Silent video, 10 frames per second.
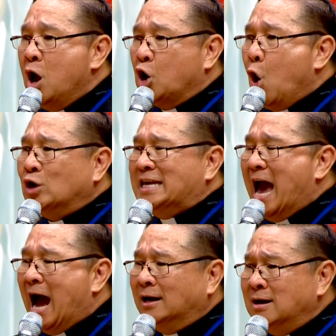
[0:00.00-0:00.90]
Còn
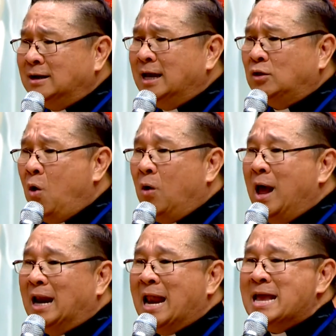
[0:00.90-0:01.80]
giảng Đức Kitô
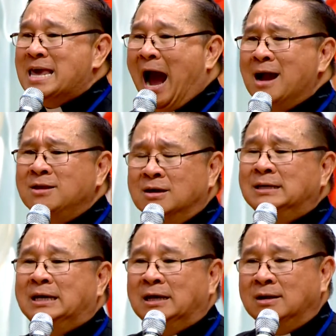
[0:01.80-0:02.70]
là giảng những
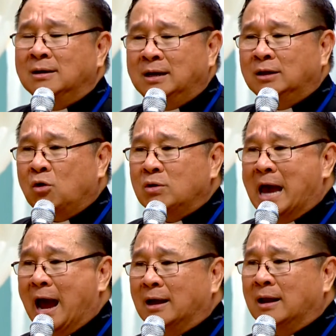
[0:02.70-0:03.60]
gì Đức Kitô
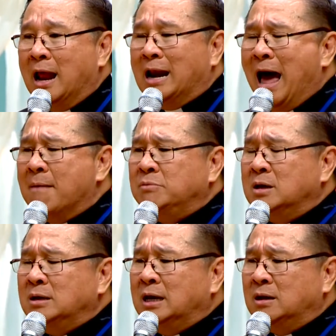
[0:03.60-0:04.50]
giảng, làm
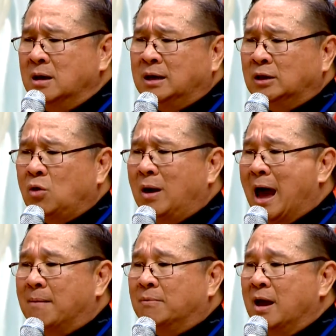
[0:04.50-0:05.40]
những gì Đức Kitô
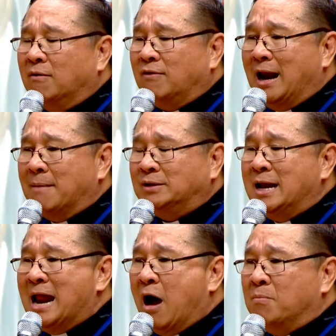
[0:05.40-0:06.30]
làm và làm thế
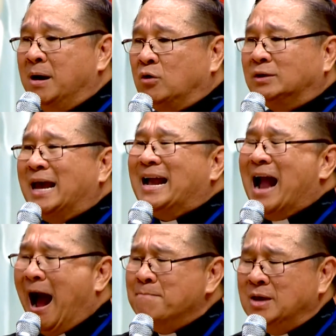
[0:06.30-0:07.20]
nào mình có thể
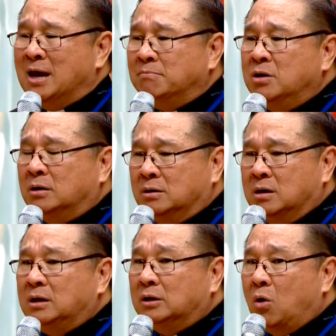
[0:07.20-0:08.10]
cảm nghiệm được
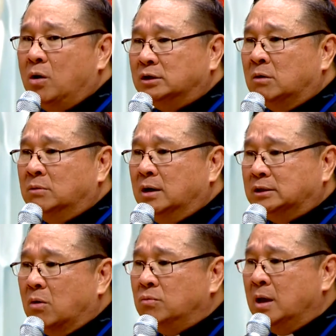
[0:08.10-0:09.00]
Đức Kitô ở trong đời
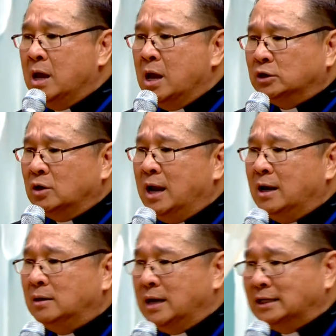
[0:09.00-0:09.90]
sống. Cho
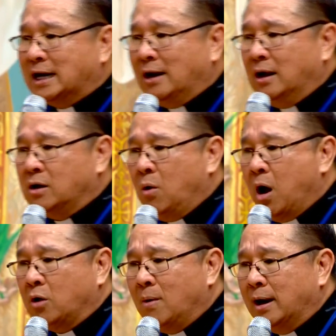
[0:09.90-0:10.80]
nên để trả lời câu
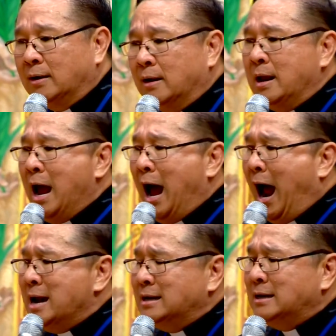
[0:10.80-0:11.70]
hỏi của anh,
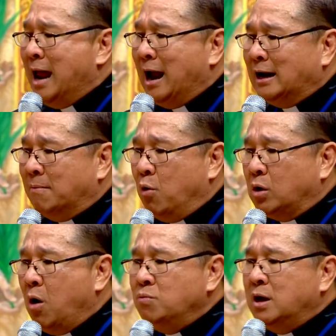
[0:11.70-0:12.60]
anh đang là một
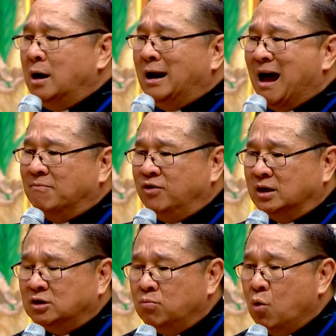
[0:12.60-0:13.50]
công nhân làm
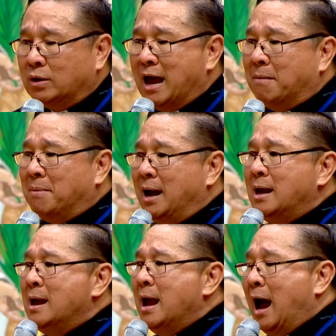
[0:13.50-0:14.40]
việc trong một nhà máy,
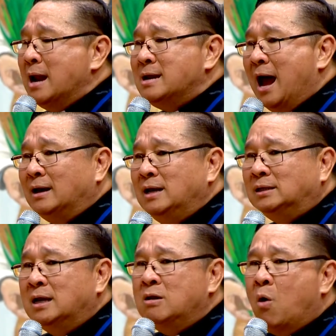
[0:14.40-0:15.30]
anh đang đi
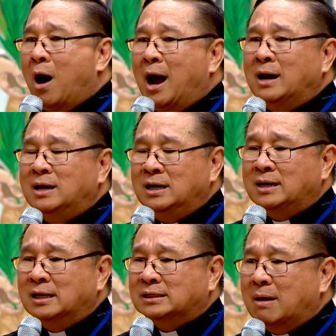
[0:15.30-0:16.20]
sinh hoạt, anh đi
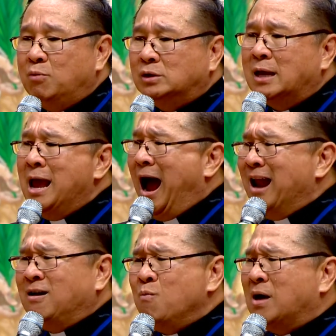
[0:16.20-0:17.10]
trên xe bus,
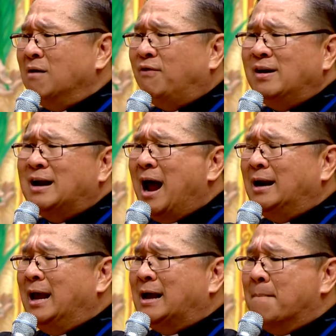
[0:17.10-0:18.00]
anh không cần phải ra
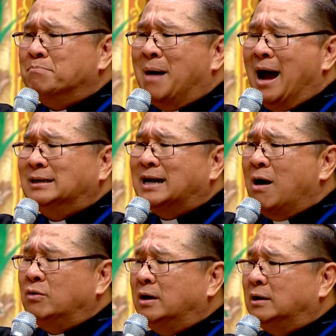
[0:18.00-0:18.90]
để cầm bảng
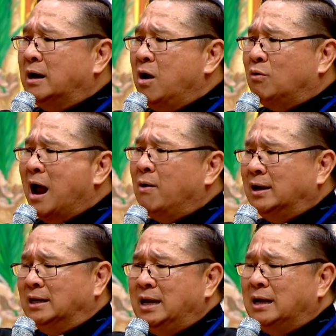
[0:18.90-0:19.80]
rao, rêu rao hay
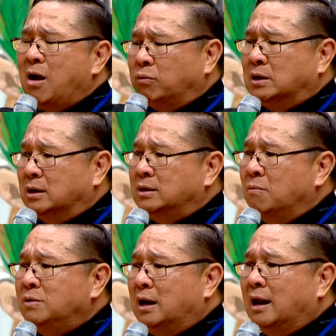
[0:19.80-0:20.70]
là đi cóc cửa
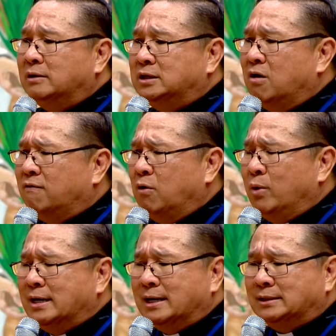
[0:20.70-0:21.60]
giống như là Jehovah
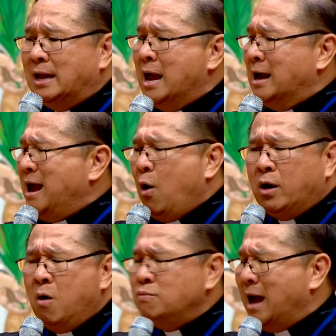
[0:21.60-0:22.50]
Witness. Giáo hội
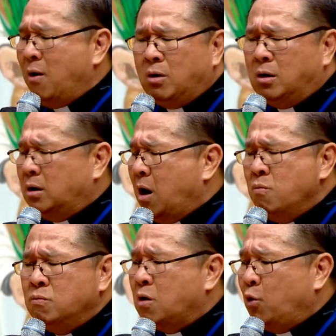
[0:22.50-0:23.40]
Công giáo
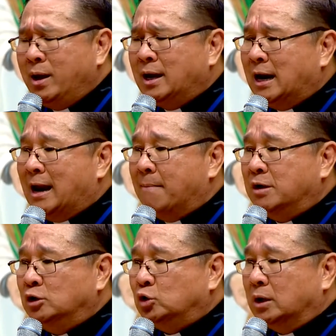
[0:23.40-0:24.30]
không có khuyến khích anh làm
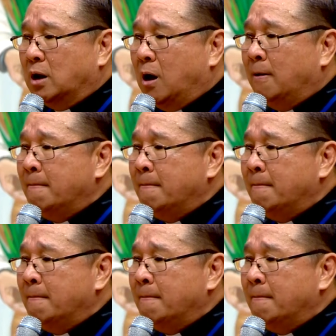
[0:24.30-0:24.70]
những chuyện đó.